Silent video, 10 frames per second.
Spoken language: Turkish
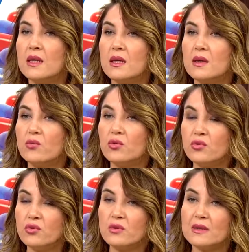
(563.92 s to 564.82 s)
E,
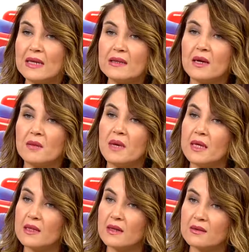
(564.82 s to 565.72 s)
bunu tekrar
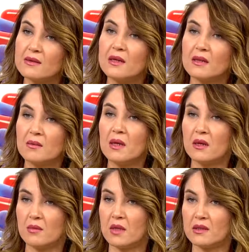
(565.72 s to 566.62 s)
beyne
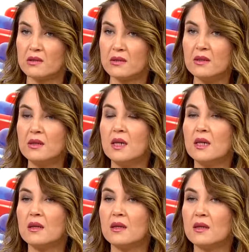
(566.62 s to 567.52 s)
hatırlatmak amaçlı
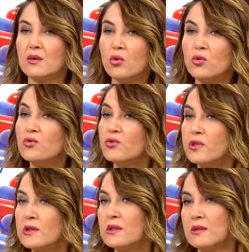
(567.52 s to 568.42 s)
e, o gözü
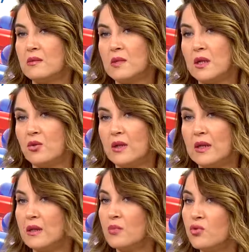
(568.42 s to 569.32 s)
çalıştırmaya
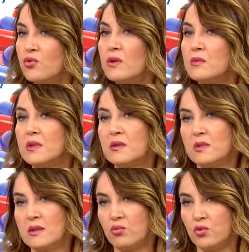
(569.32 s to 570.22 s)
yönelik. Bütün
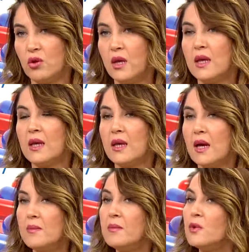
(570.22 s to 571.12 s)
amacımız bu.
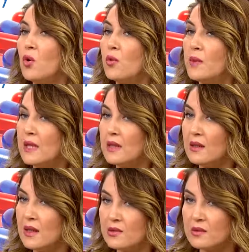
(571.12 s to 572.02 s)
Hem görmeyi
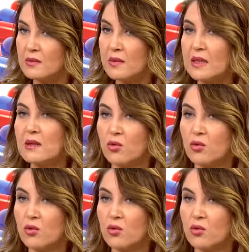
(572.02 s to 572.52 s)
iyileştirmek,